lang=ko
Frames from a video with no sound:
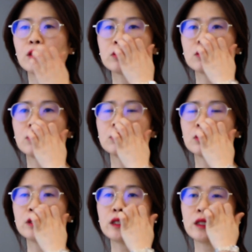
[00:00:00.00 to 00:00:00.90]
어떤 걸
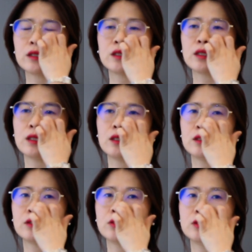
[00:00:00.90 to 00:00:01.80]
선택해야 될까
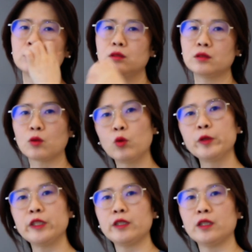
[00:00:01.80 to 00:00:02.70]
이거는 늘
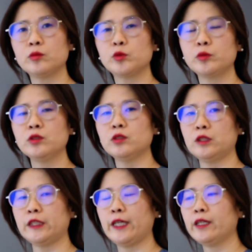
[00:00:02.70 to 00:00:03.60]
고민이 되는
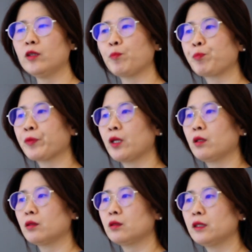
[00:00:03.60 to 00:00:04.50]
부분들이에요.
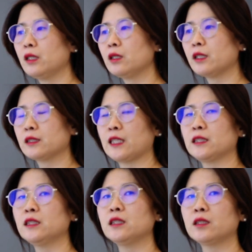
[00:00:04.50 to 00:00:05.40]
근데 내가
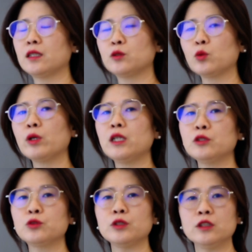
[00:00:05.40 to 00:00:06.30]
자신 있게
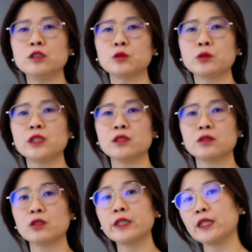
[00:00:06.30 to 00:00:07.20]
소화할 수 있는
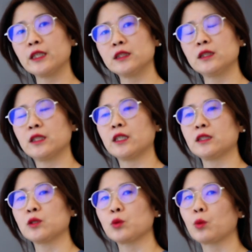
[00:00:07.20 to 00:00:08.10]
소재들을 선택하시는 게
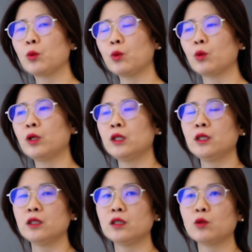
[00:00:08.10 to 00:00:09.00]
가장 좋고
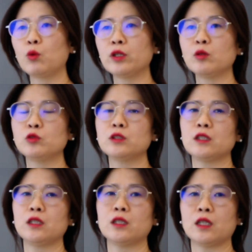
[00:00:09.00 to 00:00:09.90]
이 공개
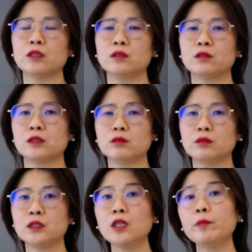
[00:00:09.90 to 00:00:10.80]
문제라는
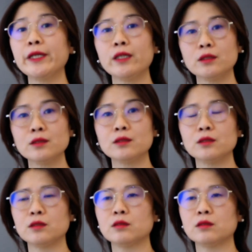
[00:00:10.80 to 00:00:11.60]
그 시험의 특징